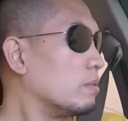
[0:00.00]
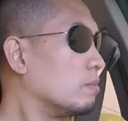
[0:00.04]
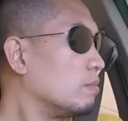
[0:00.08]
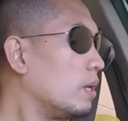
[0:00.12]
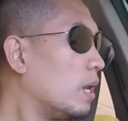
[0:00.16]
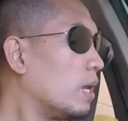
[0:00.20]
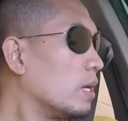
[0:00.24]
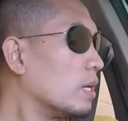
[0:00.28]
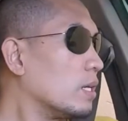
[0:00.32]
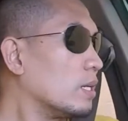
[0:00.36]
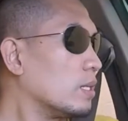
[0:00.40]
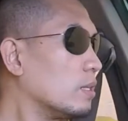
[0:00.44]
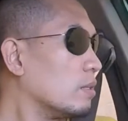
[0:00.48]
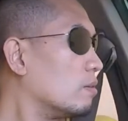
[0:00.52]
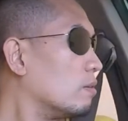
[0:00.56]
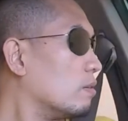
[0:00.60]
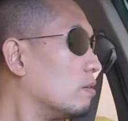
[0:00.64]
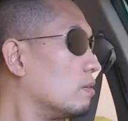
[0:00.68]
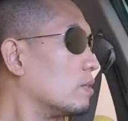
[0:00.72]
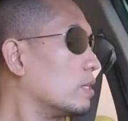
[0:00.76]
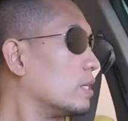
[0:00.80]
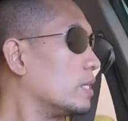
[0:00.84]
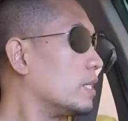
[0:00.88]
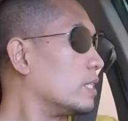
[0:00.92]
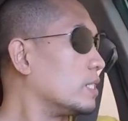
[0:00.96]
malaking
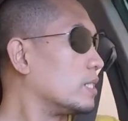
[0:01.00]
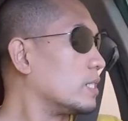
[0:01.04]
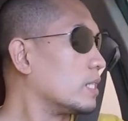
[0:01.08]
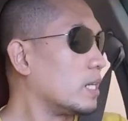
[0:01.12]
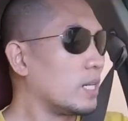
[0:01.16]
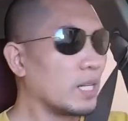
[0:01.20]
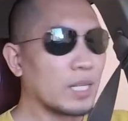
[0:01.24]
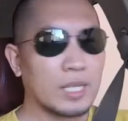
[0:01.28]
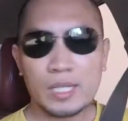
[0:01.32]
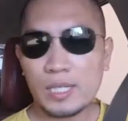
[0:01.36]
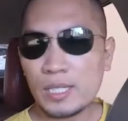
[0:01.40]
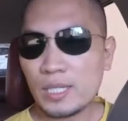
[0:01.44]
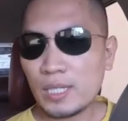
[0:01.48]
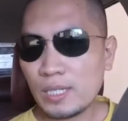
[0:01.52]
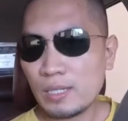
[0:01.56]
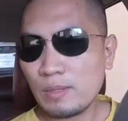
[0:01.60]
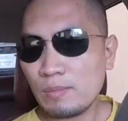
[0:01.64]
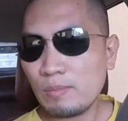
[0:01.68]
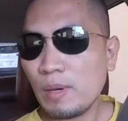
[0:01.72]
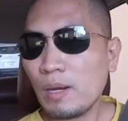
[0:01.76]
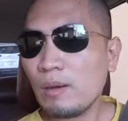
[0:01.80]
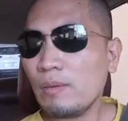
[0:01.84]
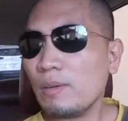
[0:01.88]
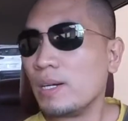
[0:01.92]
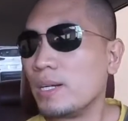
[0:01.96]
tulong na yan sa akin
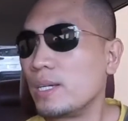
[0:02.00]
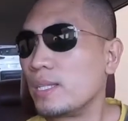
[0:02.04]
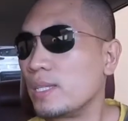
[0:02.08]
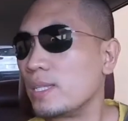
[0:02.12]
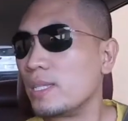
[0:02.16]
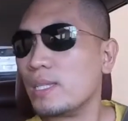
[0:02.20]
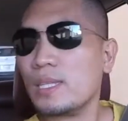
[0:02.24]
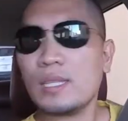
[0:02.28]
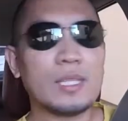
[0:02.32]
bawat